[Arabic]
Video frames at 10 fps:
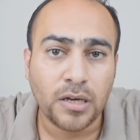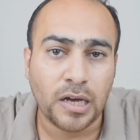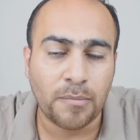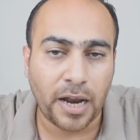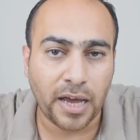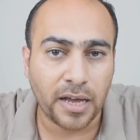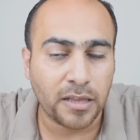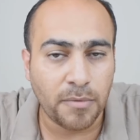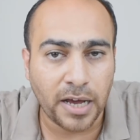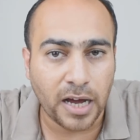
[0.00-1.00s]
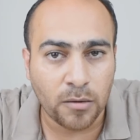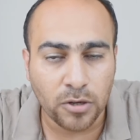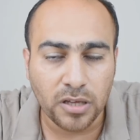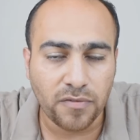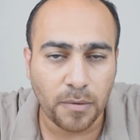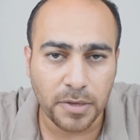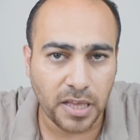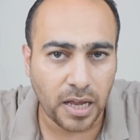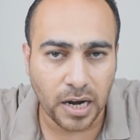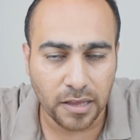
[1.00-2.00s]
آه، ما راح يقدم لك امولد
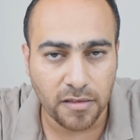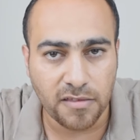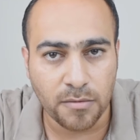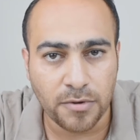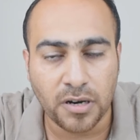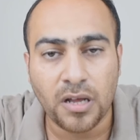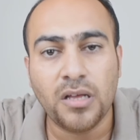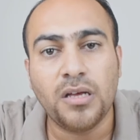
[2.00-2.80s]
فبالتالي راح تستمر